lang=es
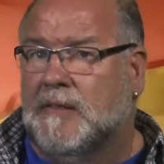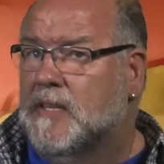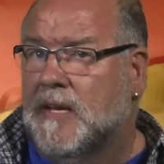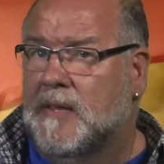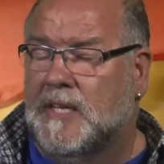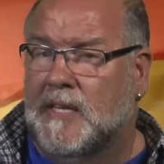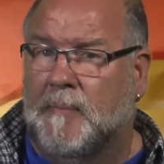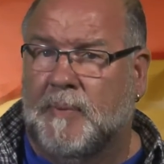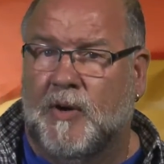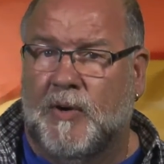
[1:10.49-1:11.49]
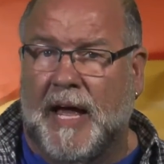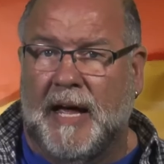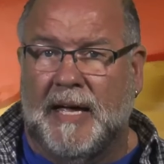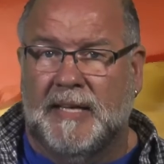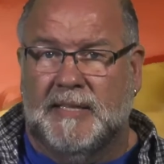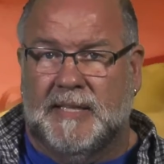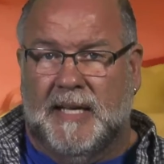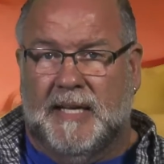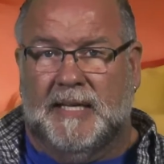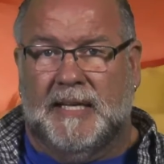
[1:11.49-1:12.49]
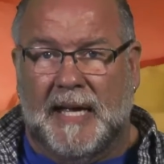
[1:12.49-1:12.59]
etcétera, etcétera, pero la gente